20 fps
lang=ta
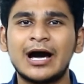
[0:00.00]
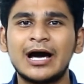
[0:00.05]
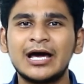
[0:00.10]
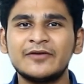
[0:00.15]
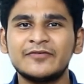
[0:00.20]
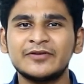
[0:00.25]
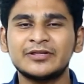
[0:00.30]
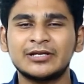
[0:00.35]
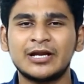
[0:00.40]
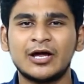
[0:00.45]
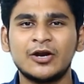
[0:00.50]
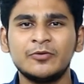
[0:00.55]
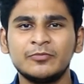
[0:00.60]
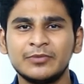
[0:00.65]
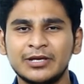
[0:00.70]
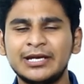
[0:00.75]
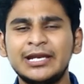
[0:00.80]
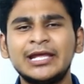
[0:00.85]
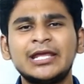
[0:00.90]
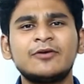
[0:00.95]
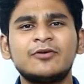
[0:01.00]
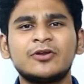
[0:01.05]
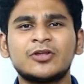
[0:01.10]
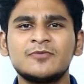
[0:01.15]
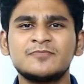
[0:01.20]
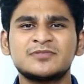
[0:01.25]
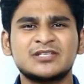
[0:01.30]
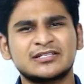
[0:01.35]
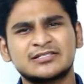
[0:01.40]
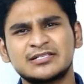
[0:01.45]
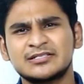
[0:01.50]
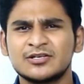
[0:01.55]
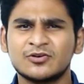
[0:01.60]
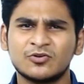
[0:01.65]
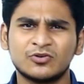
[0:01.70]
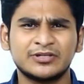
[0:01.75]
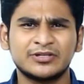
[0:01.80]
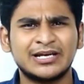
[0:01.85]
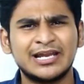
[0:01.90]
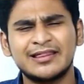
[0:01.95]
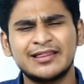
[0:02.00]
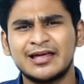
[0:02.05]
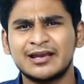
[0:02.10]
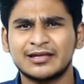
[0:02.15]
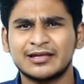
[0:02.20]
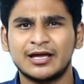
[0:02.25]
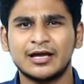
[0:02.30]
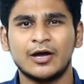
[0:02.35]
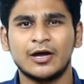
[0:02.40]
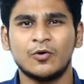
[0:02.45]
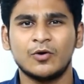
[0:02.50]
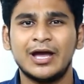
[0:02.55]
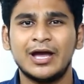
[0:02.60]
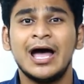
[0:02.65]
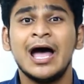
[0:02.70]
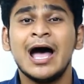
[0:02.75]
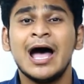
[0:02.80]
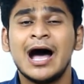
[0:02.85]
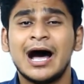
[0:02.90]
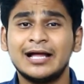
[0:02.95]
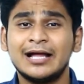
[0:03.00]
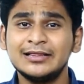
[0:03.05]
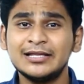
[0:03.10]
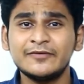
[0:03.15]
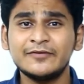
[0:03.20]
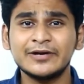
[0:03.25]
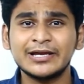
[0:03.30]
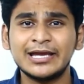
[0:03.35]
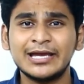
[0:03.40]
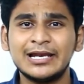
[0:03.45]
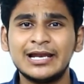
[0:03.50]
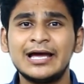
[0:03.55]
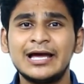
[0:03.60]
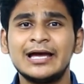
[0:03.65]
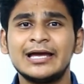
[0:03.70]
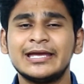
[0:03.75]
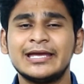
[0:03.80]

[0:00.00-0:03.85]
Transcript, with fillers: ஆர்வத்தினாலும் இன்னைக்கு வரைக்கும் சக்சஸ் கொடுத்துட்டே தான் இருக்காங்க அவங்க அந்த வகையில